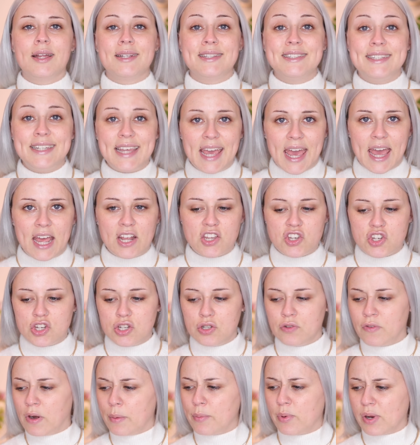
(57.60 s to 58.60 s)
10,
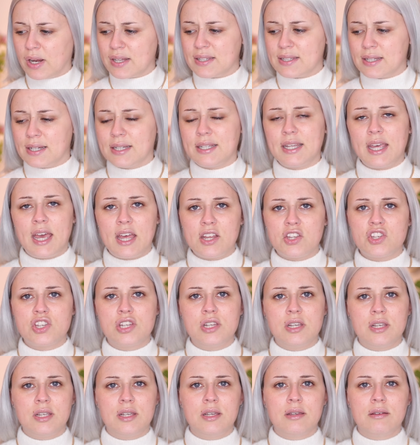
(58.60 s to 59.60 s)
dovrebbero essere
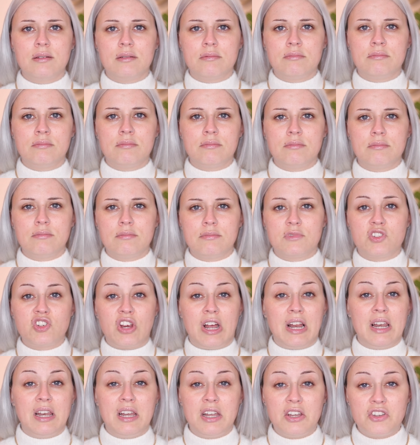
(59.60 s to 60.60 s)
10 mm,
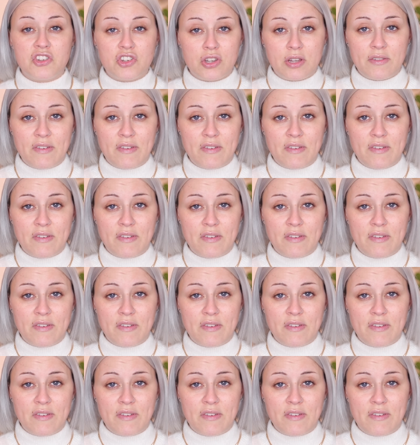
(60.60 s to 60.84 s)
challenge